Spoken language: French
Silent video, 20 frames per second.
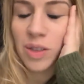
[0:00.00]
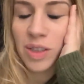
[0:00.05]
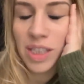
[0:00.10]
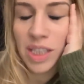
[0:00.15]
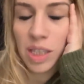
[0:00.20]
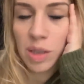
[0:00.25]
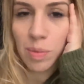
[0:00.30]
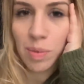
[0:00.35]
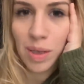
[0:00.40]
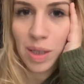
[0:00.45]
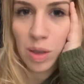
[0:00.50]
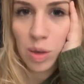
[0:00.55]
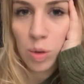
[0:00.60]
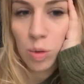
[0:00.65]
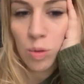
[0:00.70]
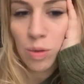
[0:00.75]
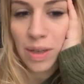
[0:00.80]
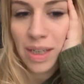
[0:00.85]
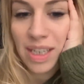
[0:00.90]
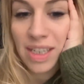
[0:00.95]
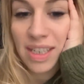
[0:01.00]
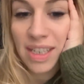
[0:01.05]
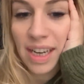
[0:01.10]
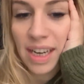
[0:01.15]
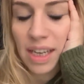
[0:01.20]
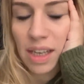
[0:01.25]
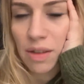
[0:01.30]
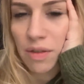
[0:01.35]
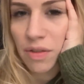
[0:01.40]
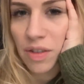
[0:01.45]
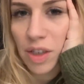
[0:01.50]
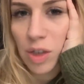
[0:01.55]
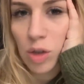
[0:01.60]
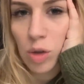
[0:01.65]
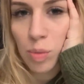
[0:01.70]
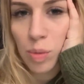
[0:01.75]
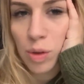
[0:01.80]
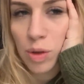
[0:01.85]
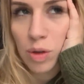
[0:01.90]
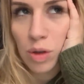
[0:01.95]
que j'explique tout. Et j'ai rien fait.
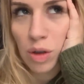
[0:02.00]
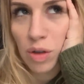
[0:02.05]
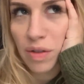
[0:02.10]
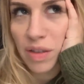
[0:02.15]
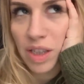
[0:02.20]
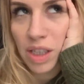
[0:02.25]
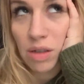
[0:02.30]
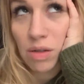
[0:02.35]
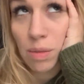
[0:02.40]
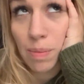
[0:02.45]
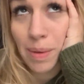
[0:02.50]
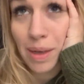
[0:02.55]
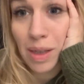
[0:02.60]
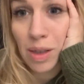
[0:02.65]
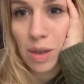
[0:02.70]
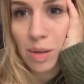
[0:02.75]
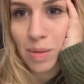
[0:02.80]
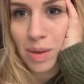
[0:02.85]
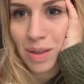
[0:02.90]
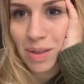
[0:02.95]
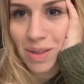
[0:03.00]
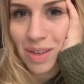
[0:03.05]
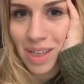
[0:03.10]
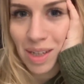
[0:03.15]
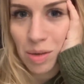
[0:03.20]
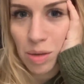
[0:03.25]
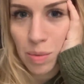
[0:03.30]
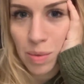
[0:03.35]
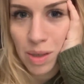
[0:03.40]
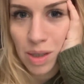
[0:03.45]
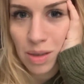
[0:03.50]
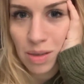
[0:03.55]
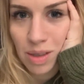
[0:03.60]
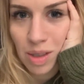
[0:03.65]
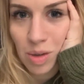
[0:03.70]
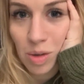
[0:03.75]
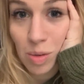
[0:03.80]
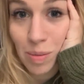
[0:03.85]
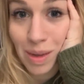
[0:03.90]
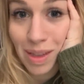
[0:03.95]
Je pense qu'en fait, je vais pas dormir de la nuit parce que
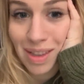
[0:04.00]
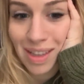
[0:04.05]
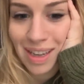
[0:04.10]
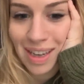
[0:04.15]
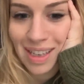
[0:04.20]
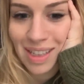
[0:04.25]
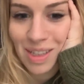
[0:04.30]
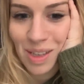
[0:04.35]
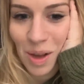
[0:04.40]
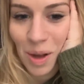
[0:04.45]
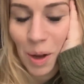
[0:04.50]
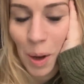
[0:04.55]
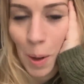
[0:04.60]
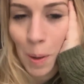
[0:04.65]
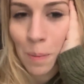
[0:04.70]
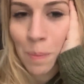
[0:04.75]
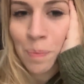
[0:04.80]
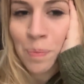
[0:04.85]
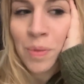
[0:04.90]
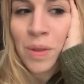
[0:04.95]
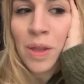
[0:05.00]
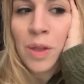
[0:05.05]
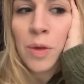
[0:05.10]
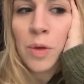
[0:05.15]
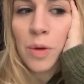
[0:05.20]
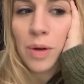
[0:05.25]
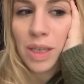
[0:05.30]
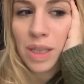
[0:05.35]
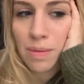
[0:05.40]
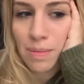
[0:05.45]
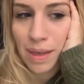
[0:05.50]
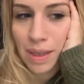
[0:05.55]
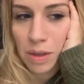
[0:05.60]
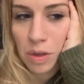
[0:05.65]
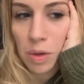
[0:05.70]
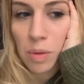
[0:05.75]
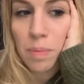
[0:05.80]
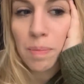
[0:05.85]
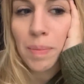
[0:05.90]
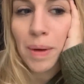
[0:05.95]
c'est demain 13h. Donc il
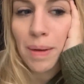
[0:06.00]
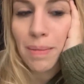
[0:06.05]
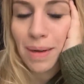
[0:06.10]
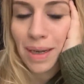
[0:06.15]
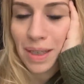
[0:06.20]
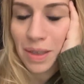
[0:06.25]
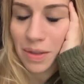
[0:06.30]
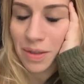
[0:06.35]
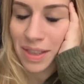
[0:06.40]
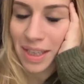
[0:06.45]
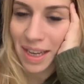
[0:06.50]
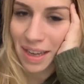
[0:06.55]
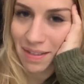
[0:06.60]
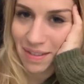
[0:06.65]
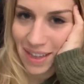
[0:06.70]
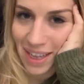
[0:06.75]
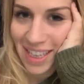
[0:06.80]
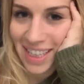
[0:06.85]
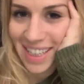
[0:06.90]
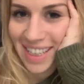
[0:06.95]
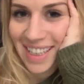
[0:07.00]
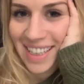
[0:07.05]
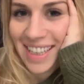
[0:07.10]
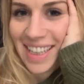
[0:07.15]
m'attend pas mal de travail.